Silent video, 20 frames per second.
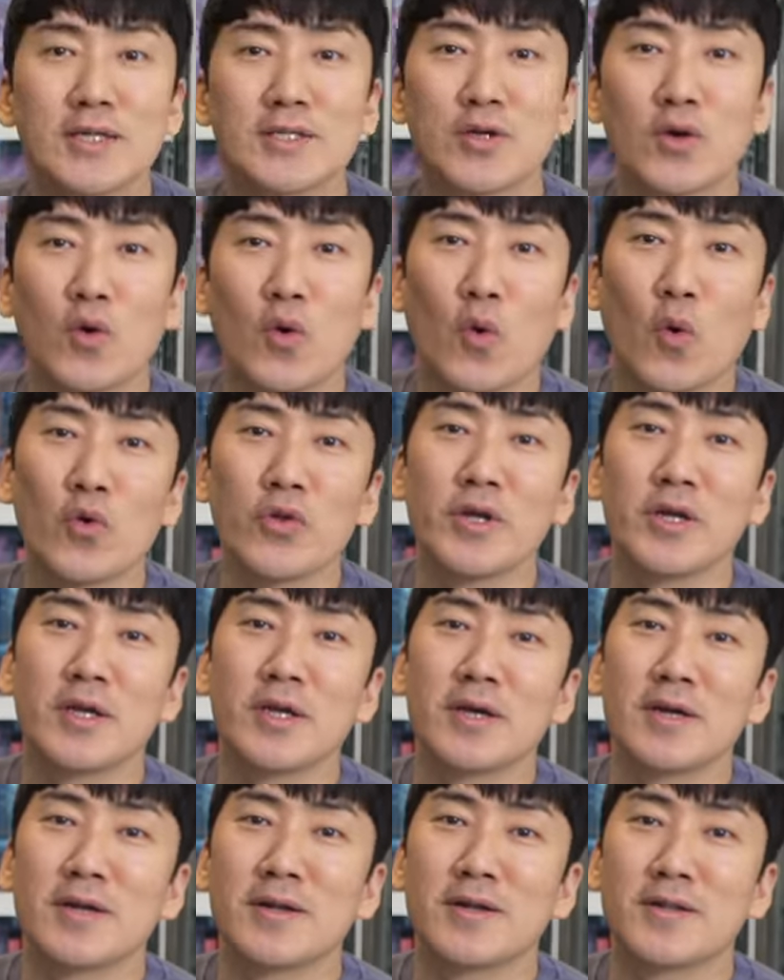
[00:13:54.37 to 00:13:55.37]
해서
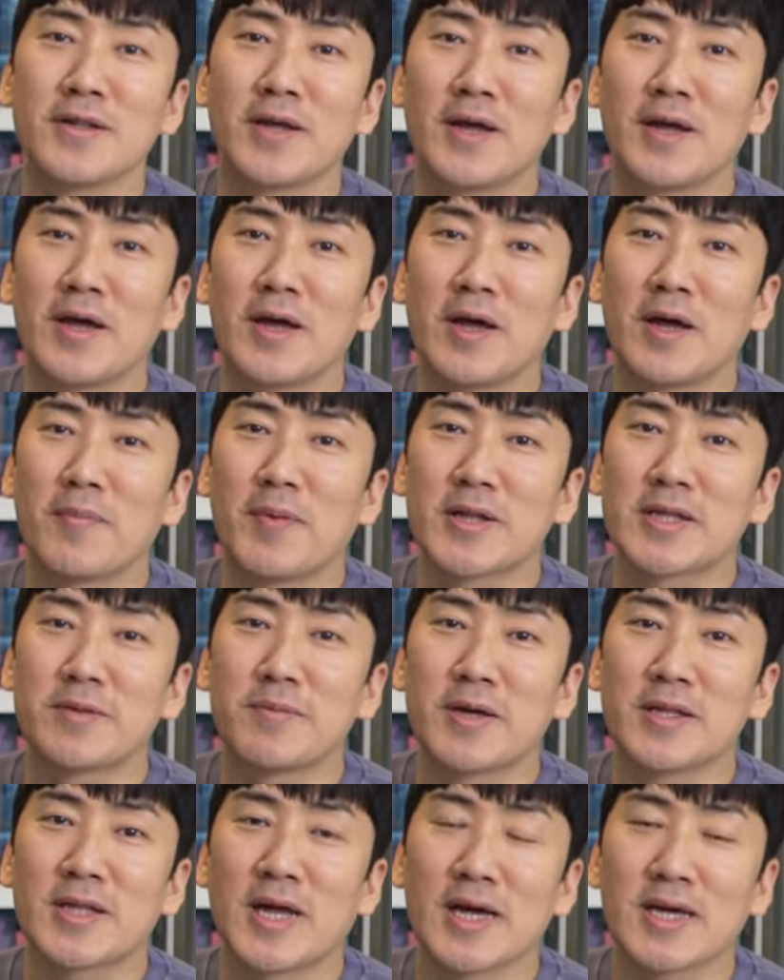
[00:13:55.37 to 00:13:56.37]
오늘 네,
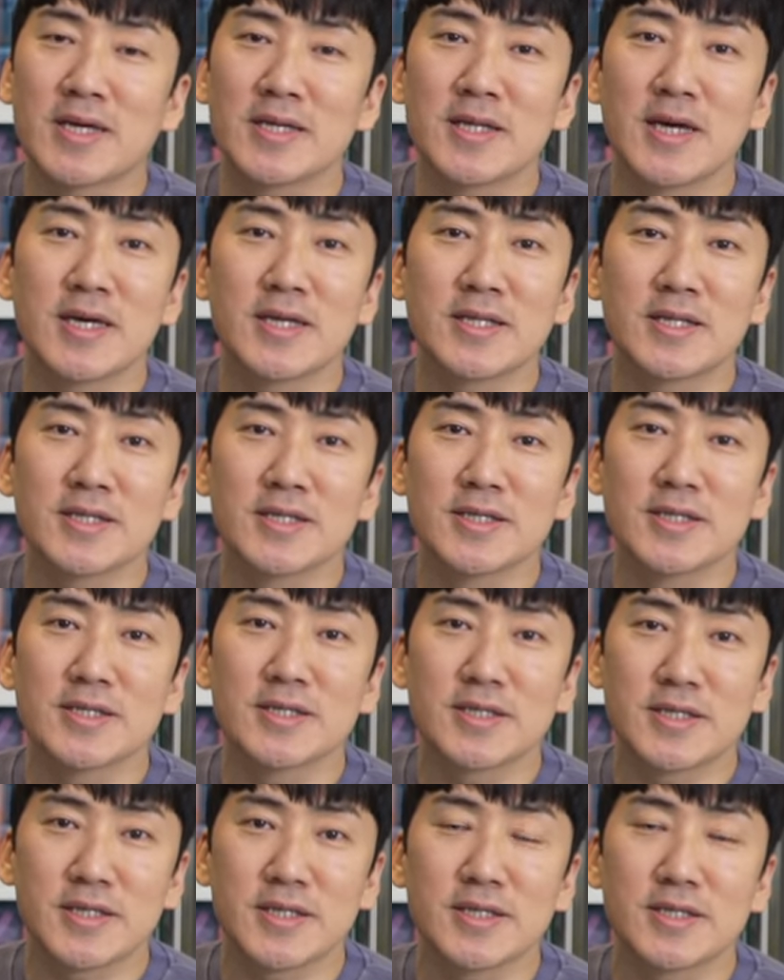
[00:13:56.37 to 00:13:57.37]
배트맨
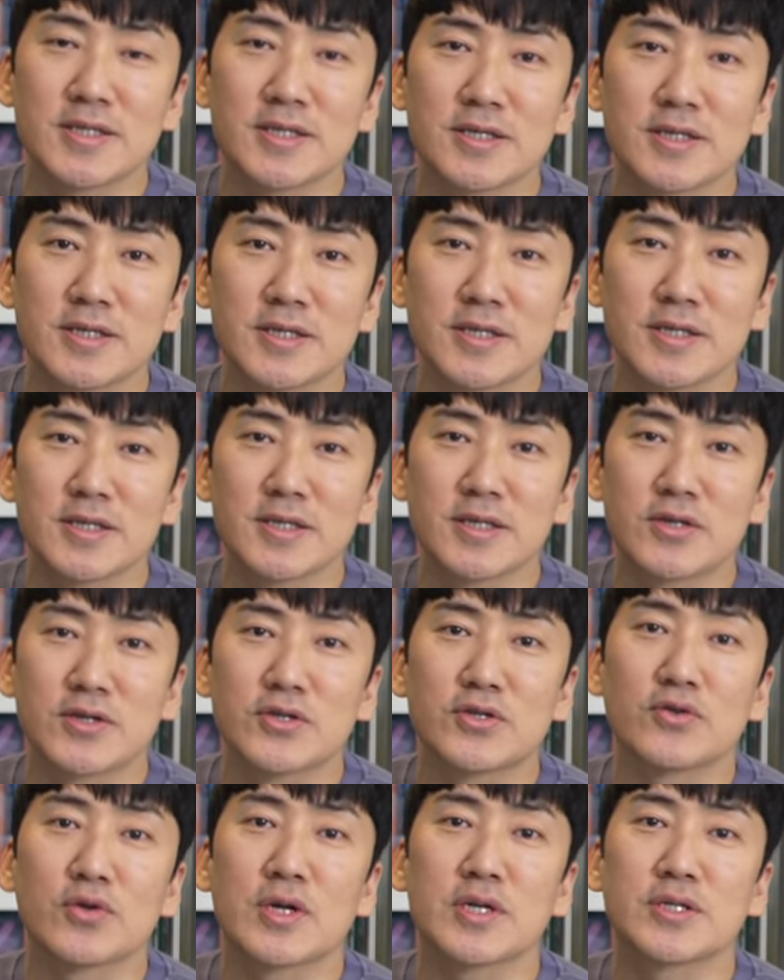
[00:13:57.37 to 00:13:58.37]
다크나이트 시리즈
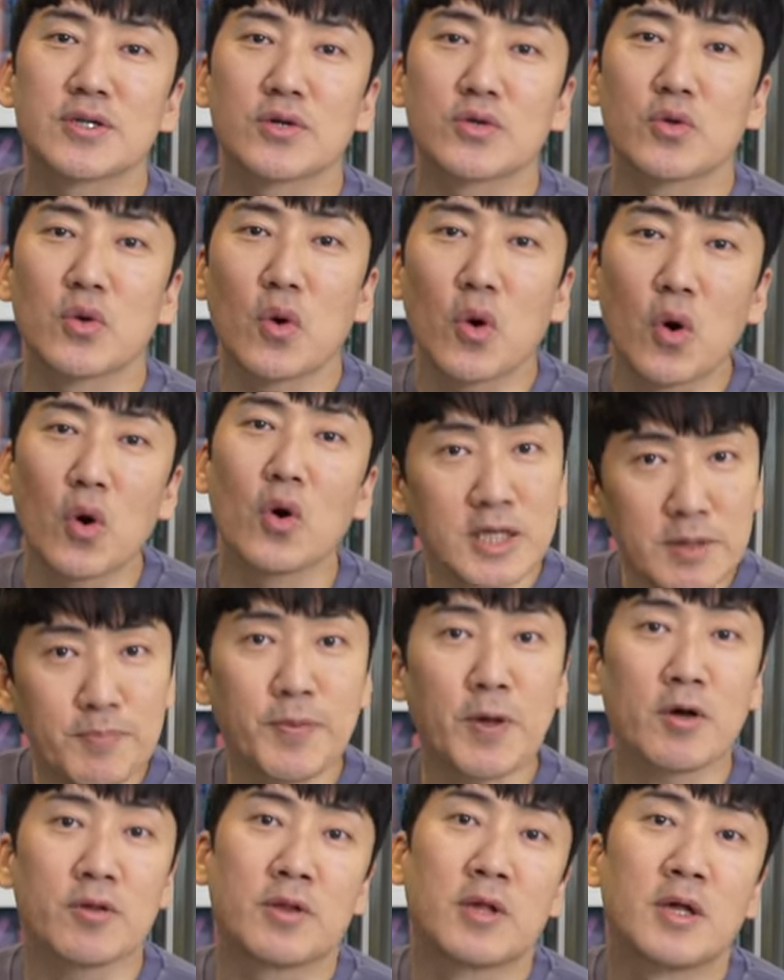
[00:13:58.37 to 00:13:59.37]
그중에서도 이 편